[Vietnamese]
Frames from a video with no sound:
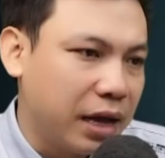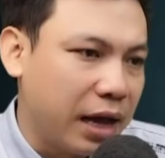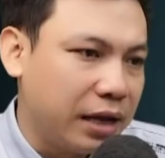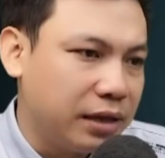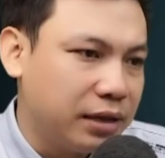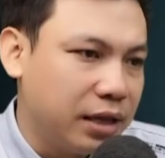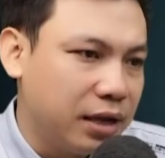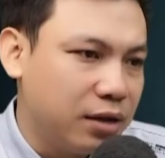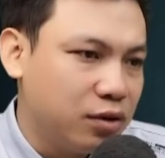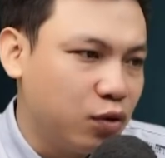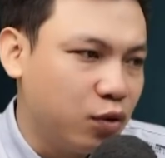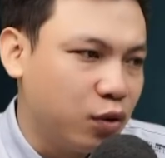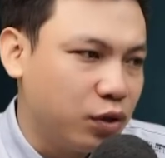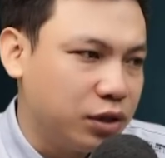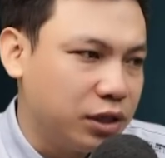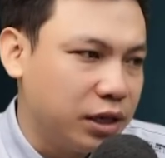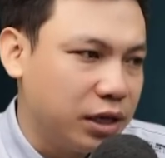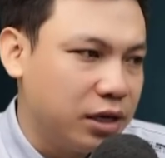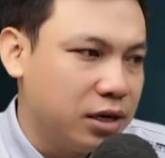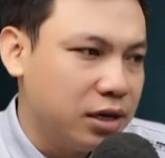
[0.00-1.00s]
sang nó mà
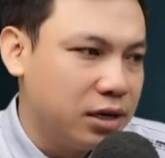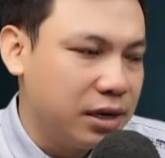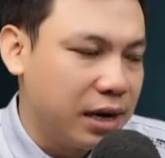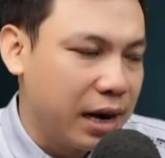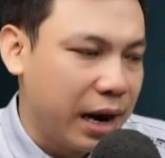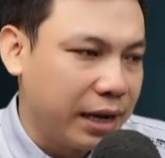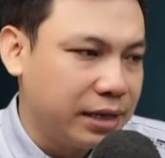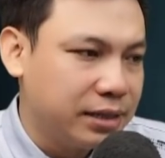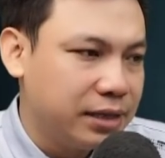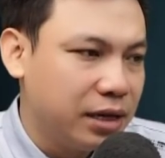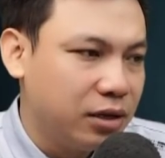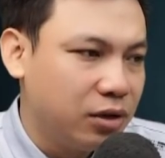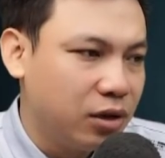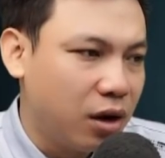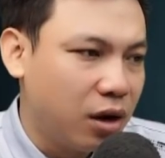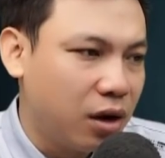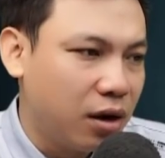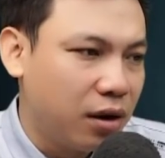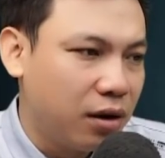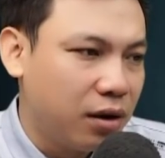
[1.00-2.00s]
tìm, thấy đứa nào ăn
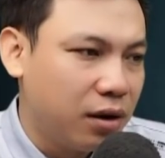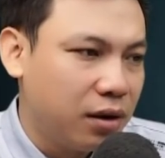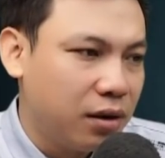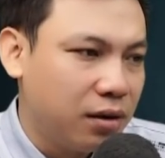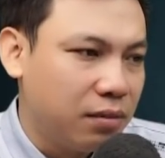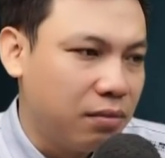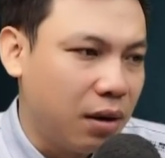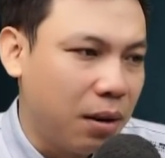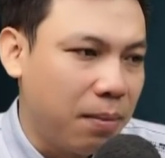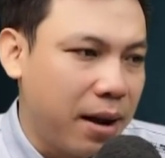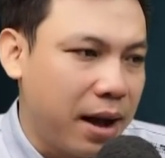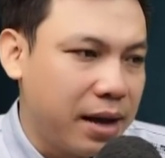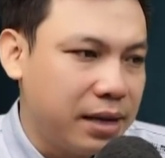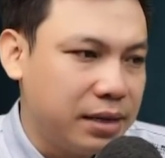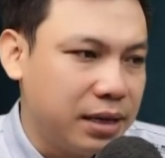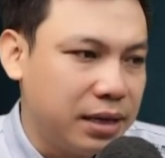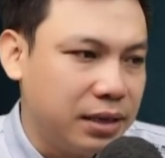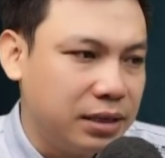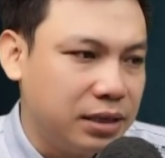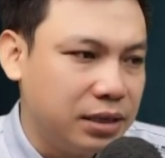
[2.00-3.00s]
cắp đem mà đào mả
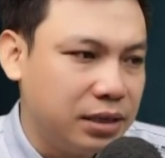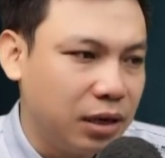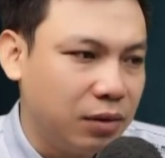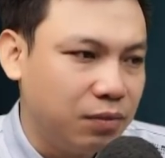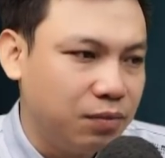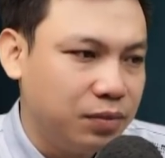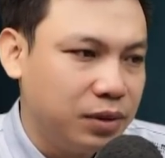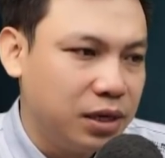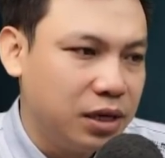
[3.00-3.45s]
bố nó lên.